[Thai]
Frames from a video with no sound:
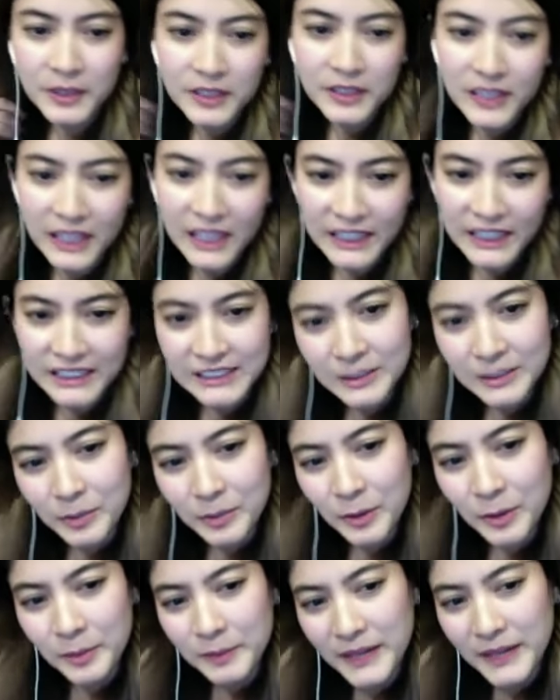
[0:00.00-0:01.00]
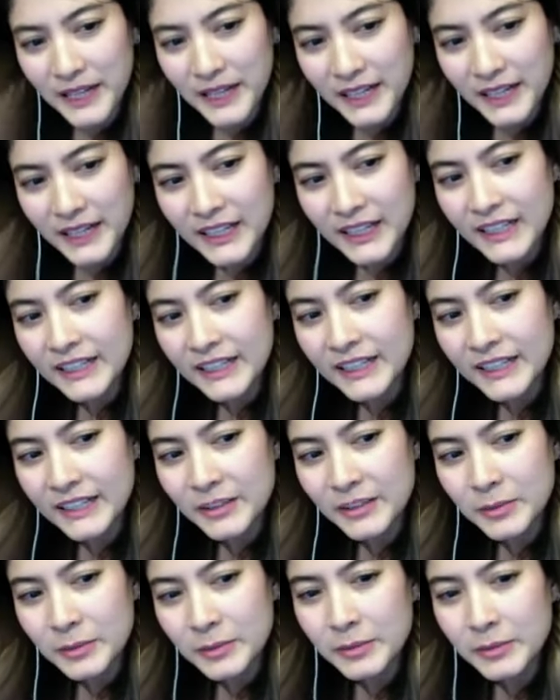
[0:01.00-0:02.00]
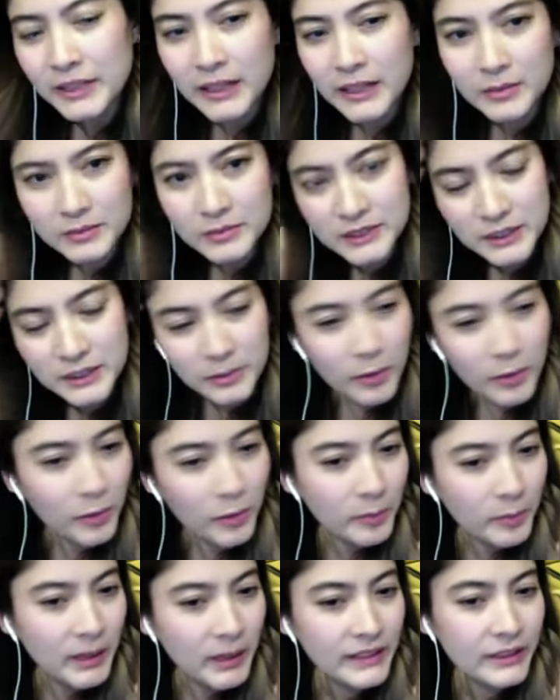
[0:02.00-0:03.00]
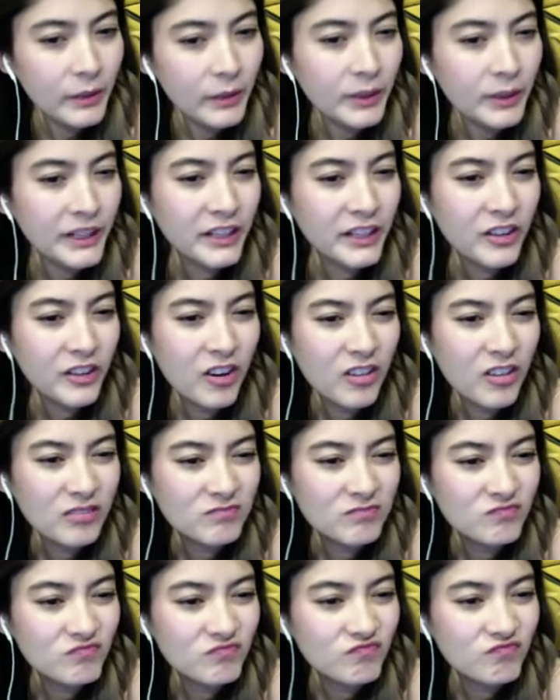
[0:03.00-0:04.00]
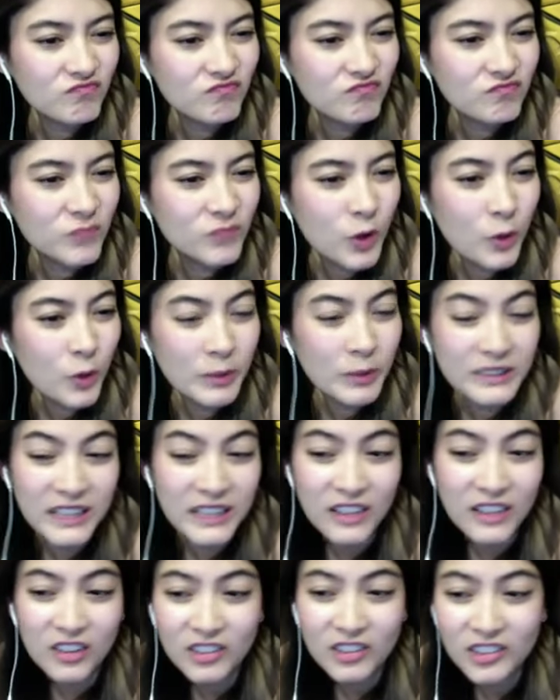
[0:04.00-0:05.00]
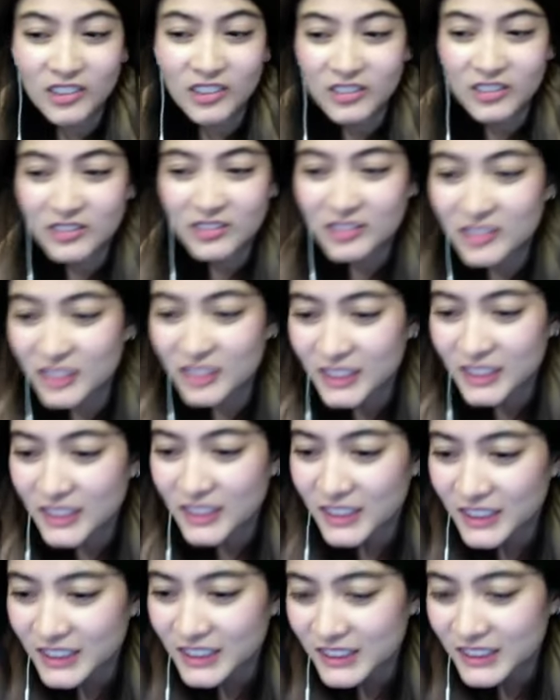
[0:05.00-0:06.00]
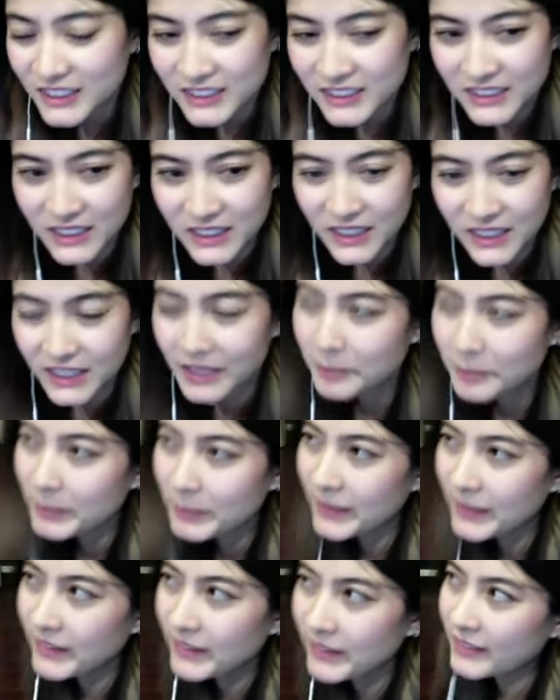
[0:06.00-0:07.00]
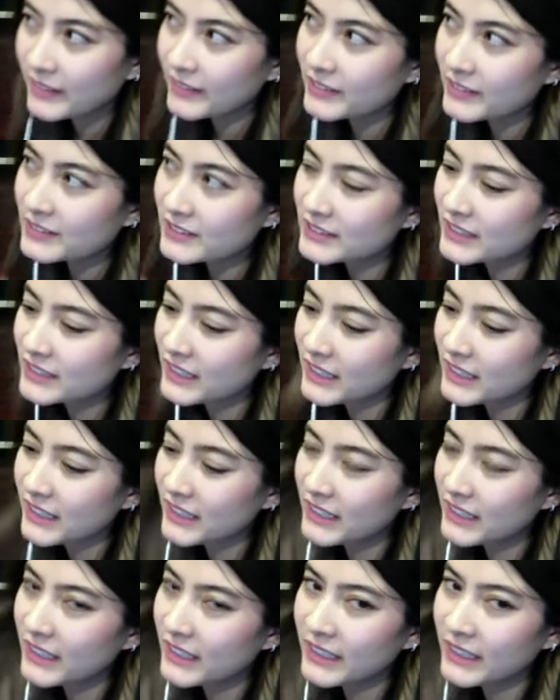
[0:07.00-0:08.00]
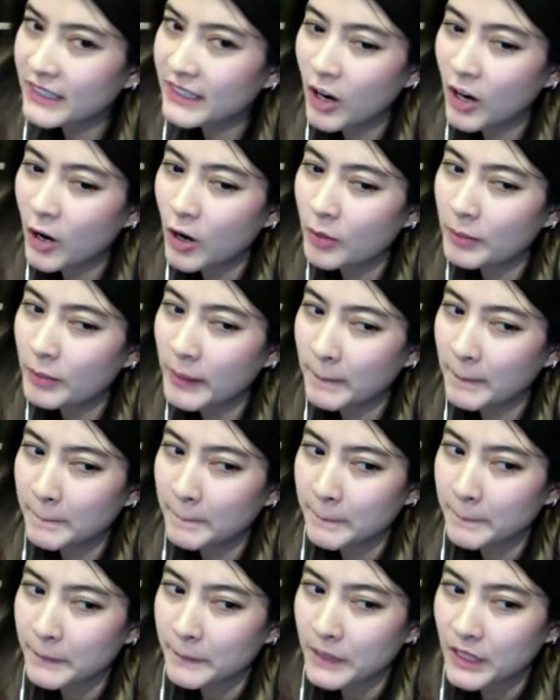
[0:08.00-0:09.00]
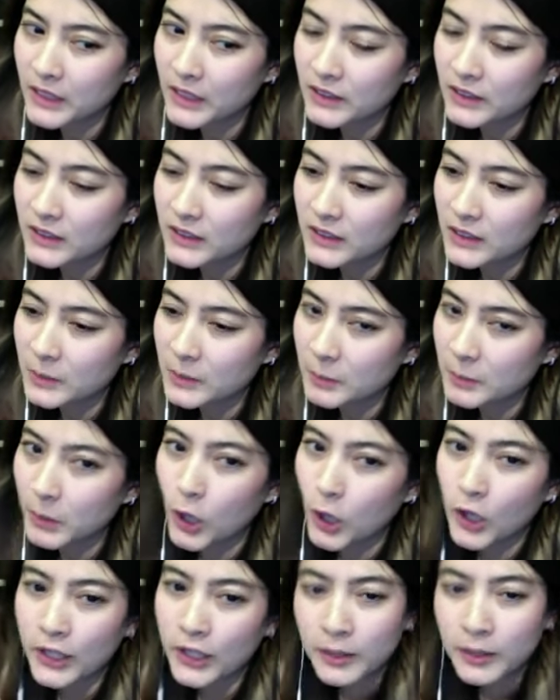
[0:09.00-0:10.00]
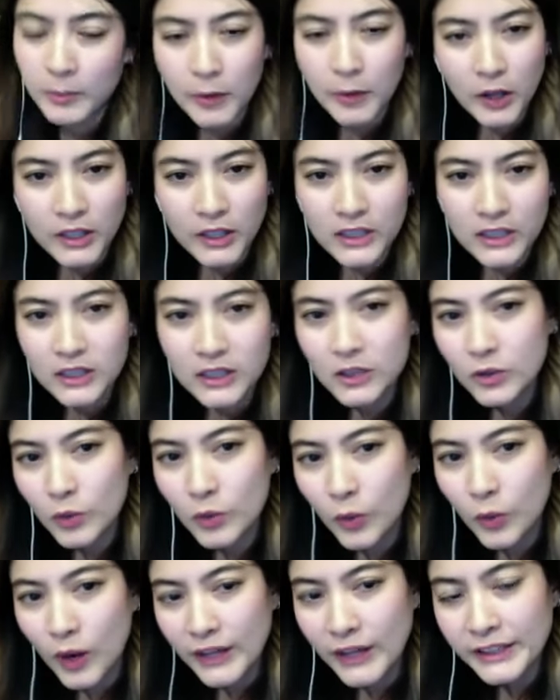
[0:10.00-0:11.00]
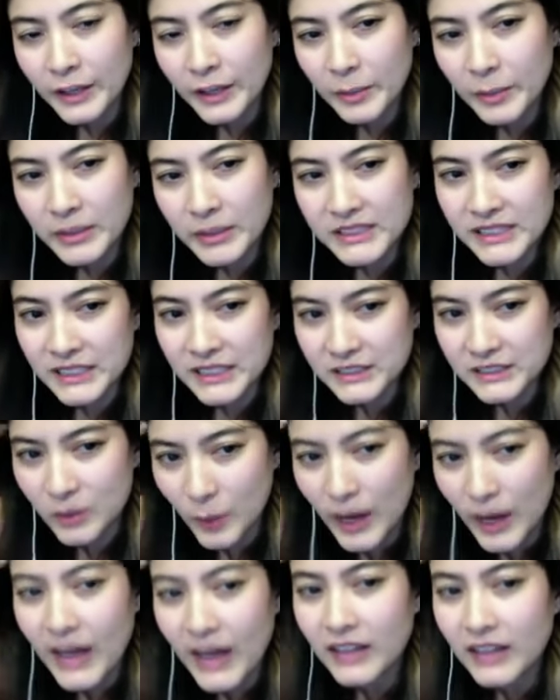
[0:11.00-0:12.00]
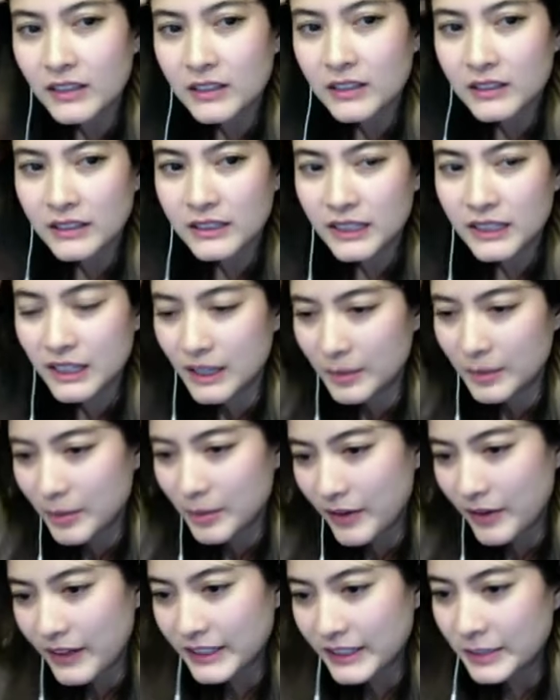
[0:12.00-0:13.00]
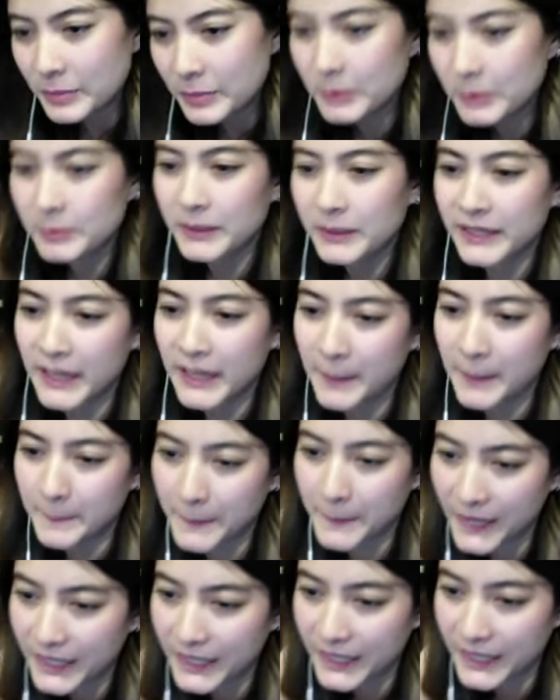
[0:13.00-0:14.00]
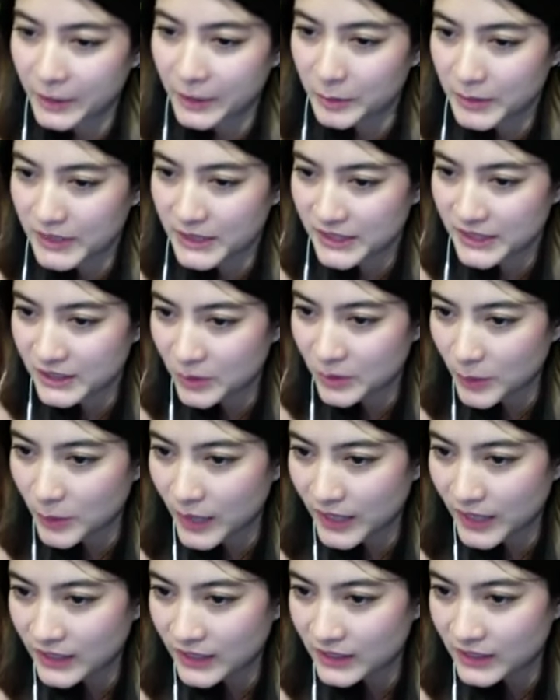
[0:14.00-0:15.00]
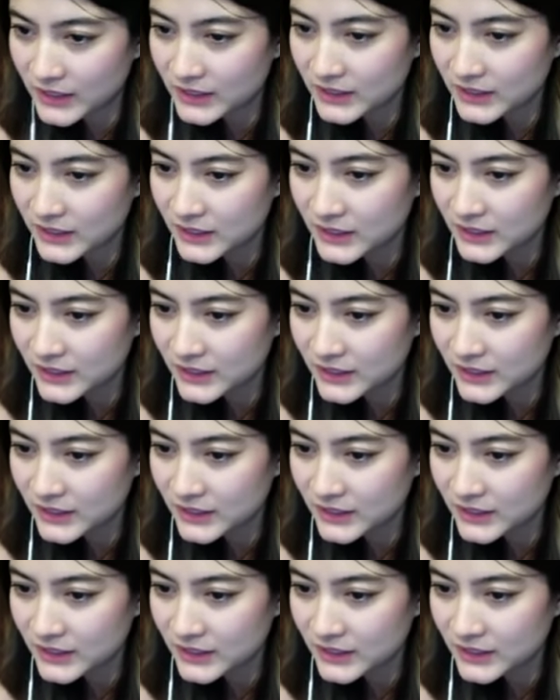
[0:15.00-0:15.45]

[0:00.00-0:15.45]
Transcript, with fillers: อันนี้สีผมใหม่เพิ่งไปทำสีผมมาแต่ว่าในกล้องคงไม่ชัดหรอกเนาะ สีนี้เป็นสีออกแบบบลอนบลอนครึ่งหัว เดี๋ยวมันจะสว่างขึ้นนะคะ เพราะอันนี้เพิ่งไปทำมา เดี๋ยวมันจะสว่างขึ้น